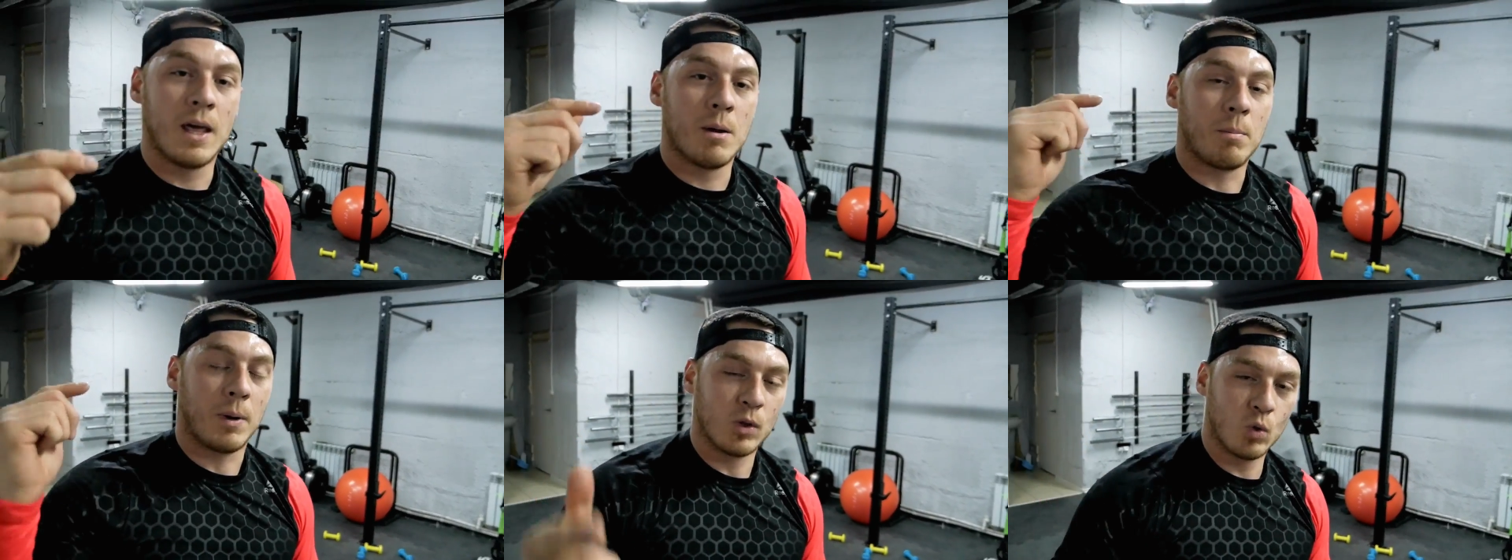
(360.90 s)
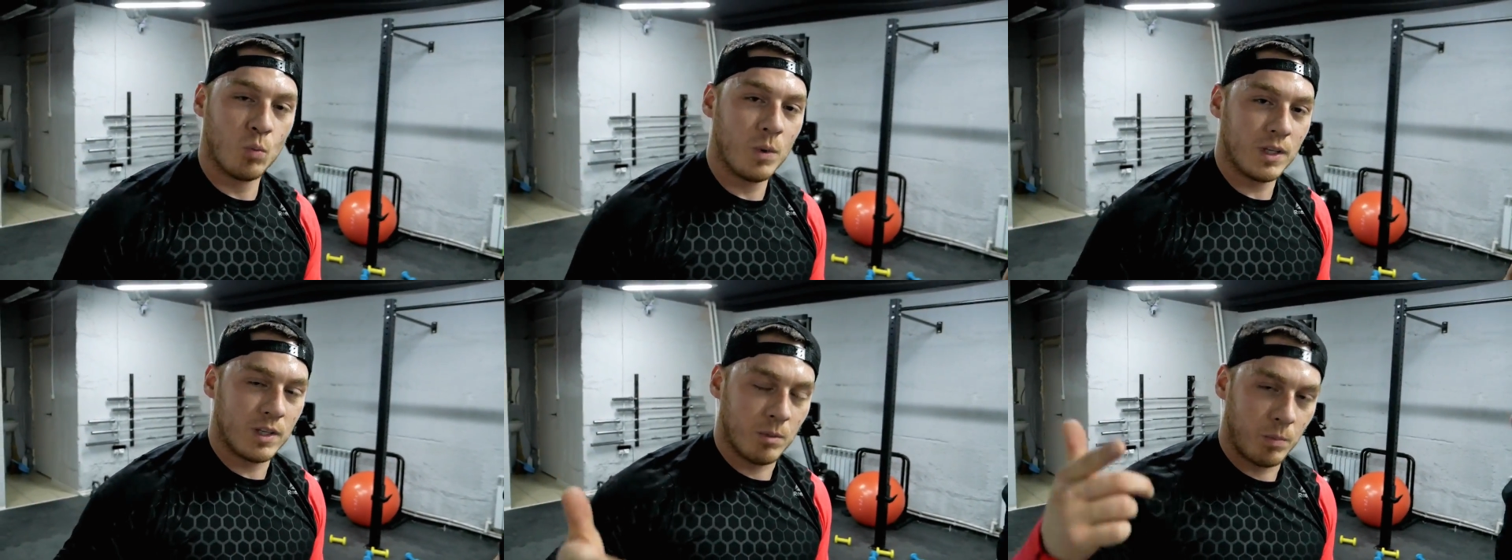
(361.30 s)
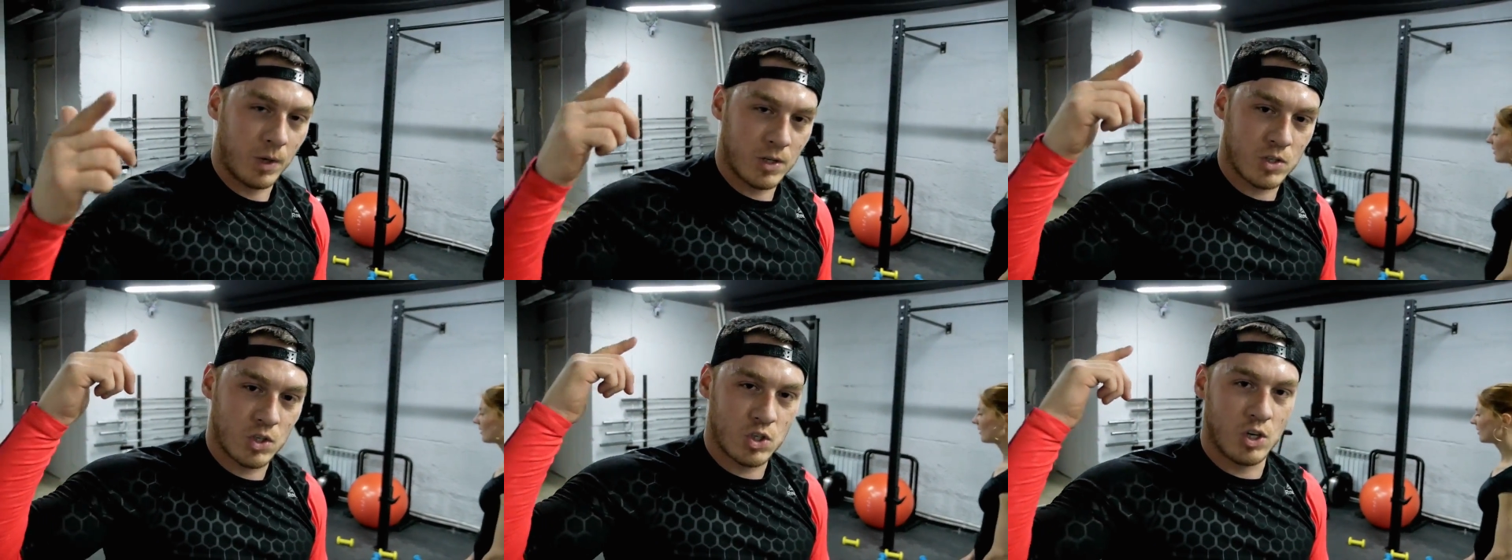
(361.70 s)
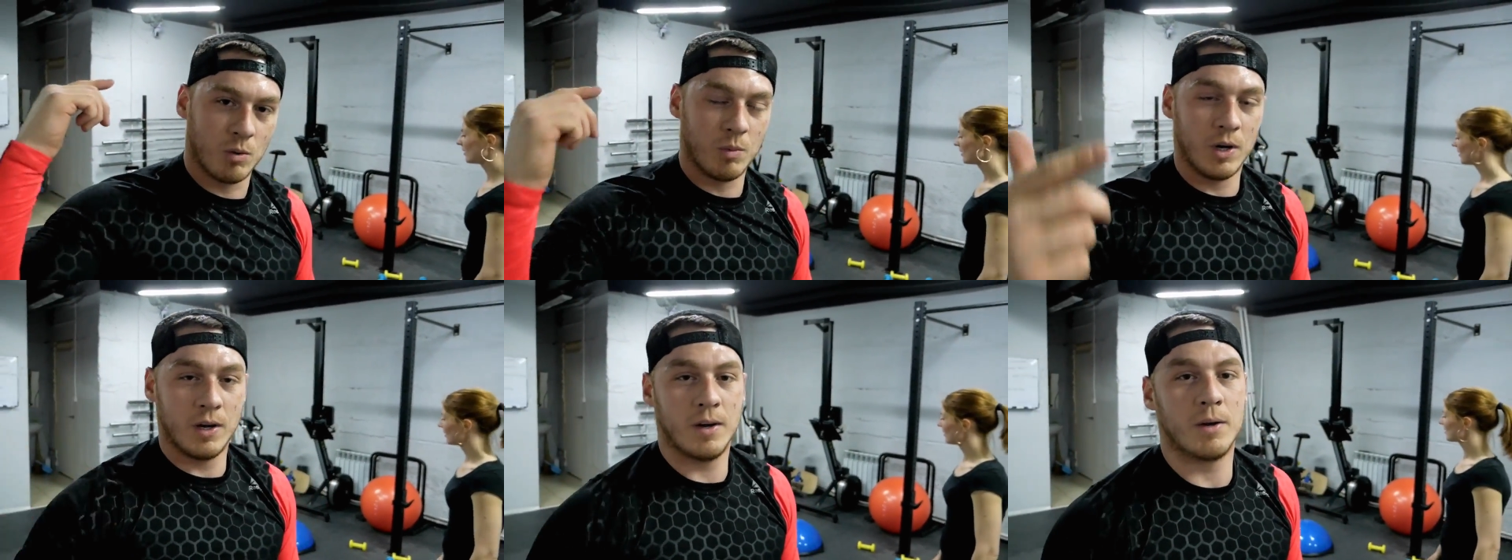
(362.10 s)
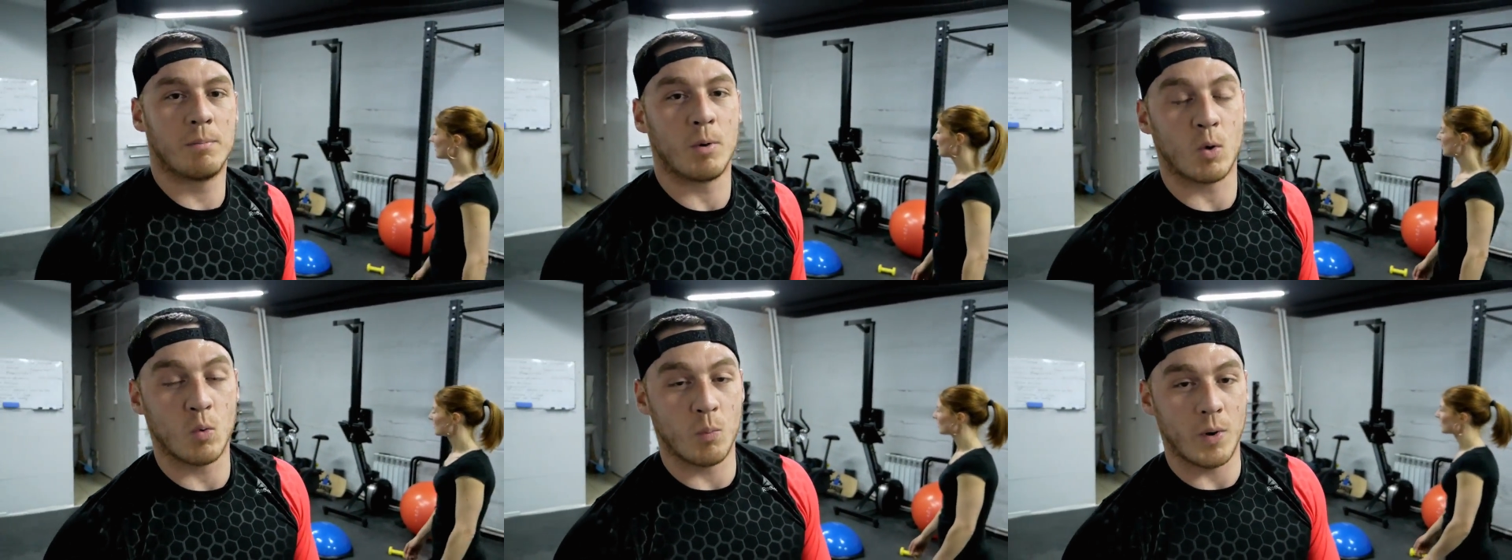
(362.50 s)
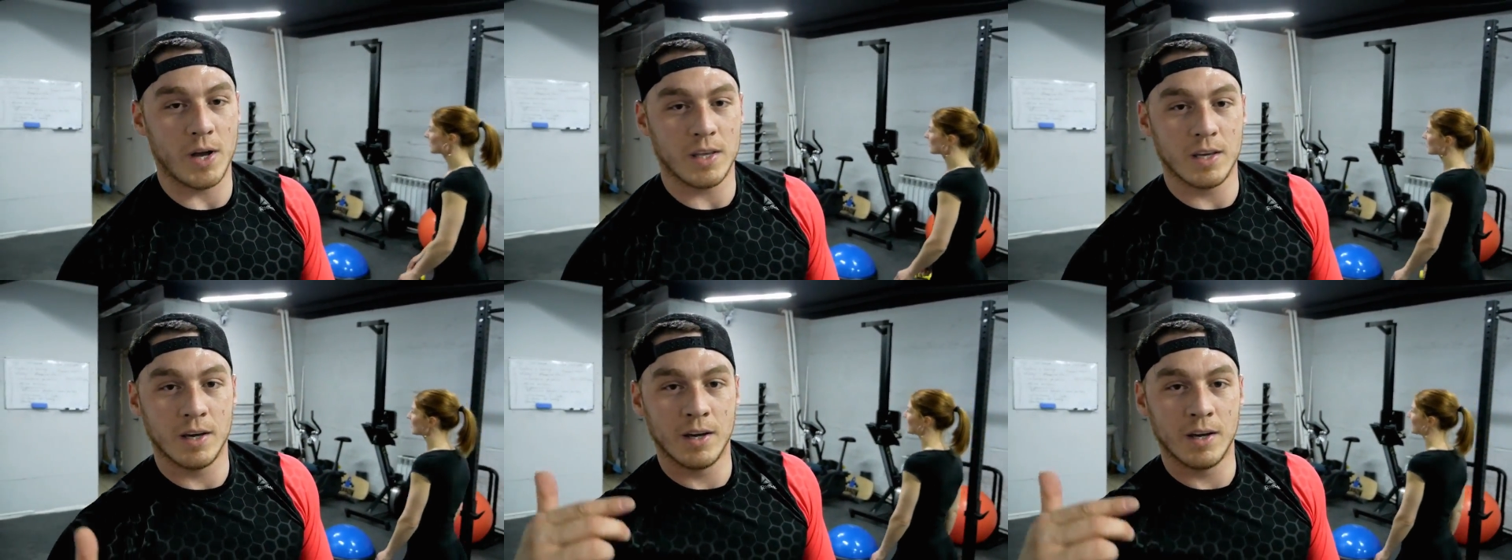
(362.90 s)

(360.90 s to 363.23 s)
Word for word: Подумайте, прежде чем покупать.